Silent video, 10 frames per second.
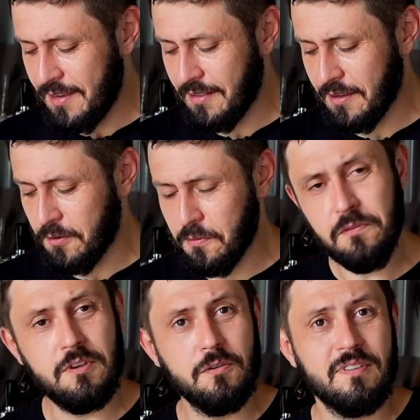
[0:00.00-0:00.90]
então
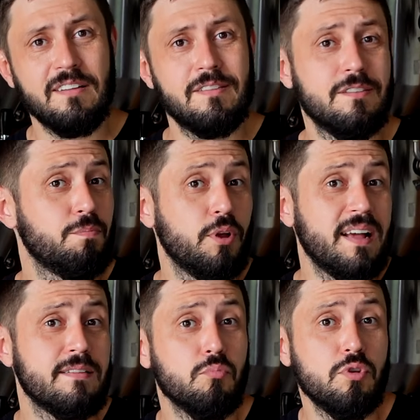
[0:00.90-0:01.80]
se eu usasse,
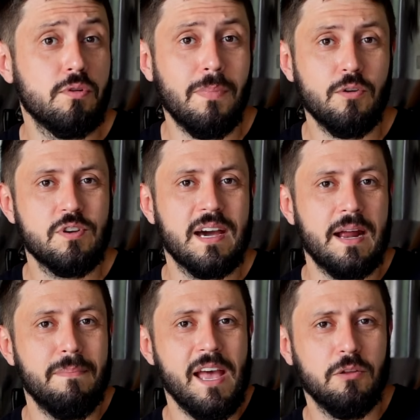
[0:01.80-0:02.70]
explorasse muito malte
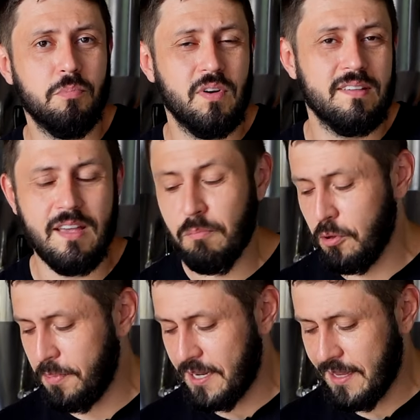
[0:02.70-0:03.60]
caramelo, por
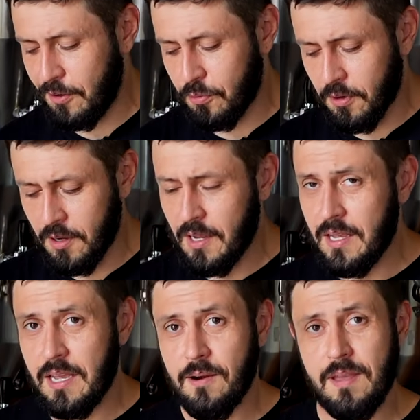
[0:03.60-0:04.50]
exemplo, para dar cor,
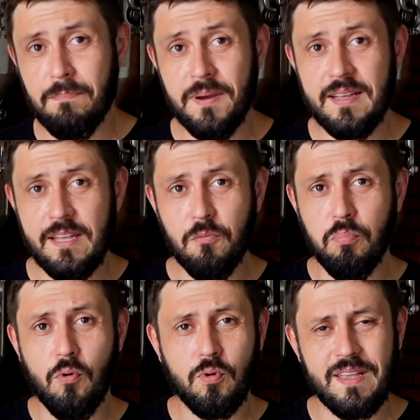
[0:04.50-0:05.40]
eu ia perder um
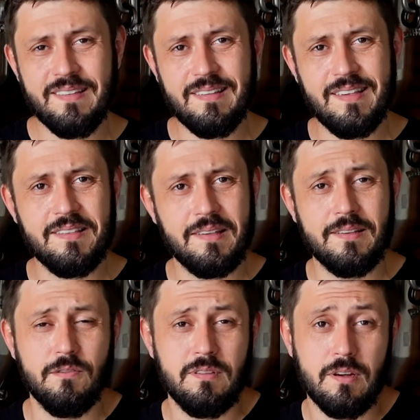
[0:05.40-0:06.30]
pouco dessa
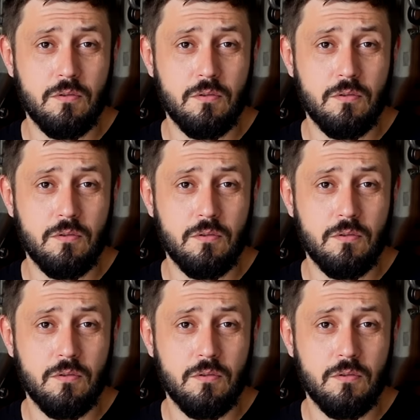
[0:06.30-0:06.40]
sensação de ser